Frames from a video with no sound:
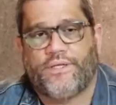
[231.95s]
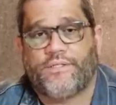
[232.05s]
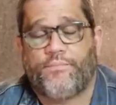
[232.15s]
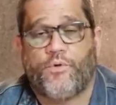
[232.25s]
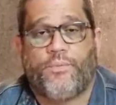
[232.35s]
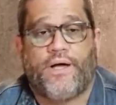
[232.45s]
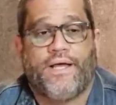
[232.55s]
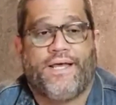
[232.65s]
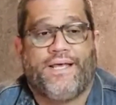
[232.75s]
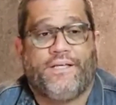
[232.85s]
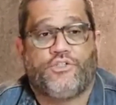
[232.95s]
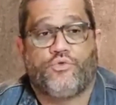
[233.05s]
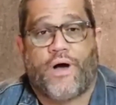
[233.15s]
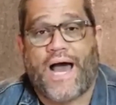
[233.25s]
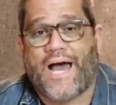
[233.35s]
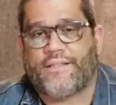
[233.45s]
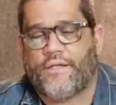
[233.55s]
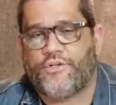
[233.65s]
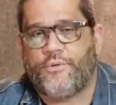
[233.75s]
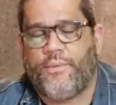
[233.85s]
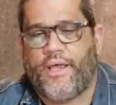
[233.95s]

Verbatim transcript: eu recebi uma enxurrada de